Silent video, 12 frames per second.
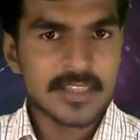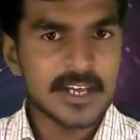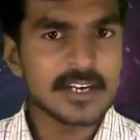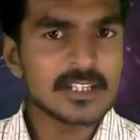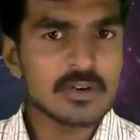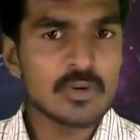
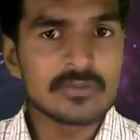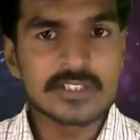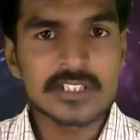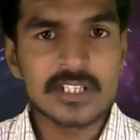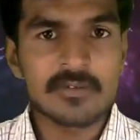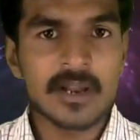தெரிஞ்ச ஒரு
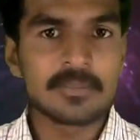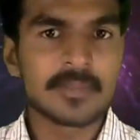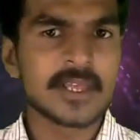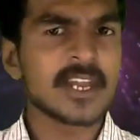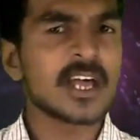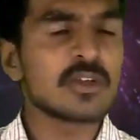விஷயத்த விட
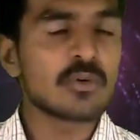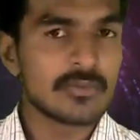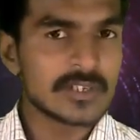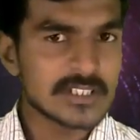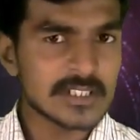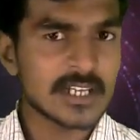தெரியாத ஒரு
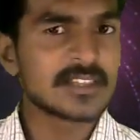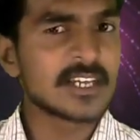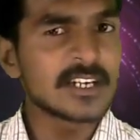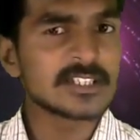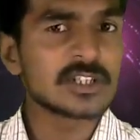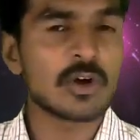விஷயத்த
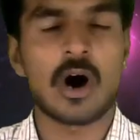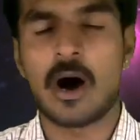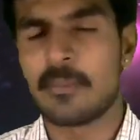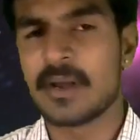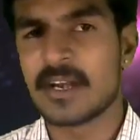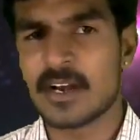தெரிஞ்சுக்கணும்
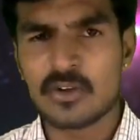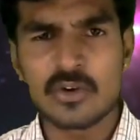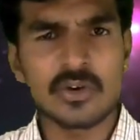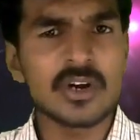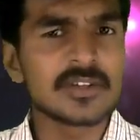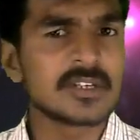அப்படின்ற
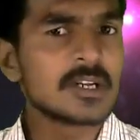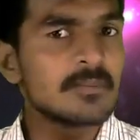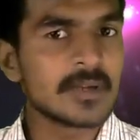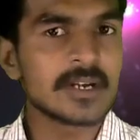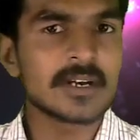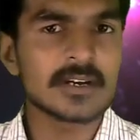
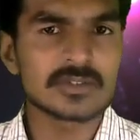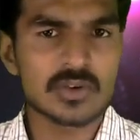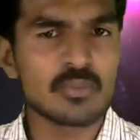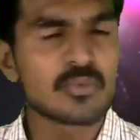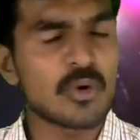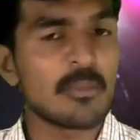கியூரியாசிட்டியும்
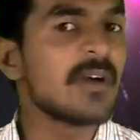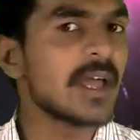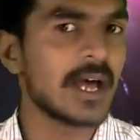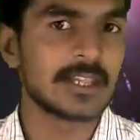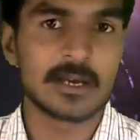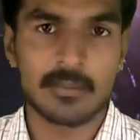இன்ட்ரெஸ்டும் ரொம்பவே
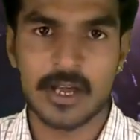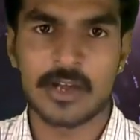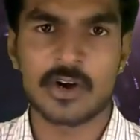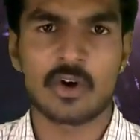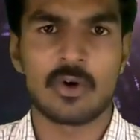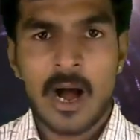அதிகமாக
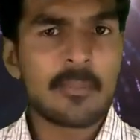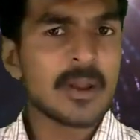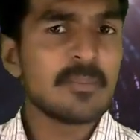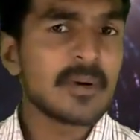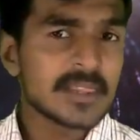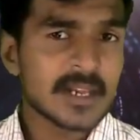இருக்கும்
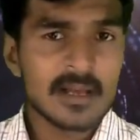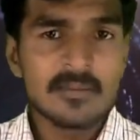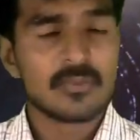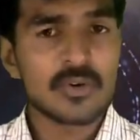அப்படி பார்த்தின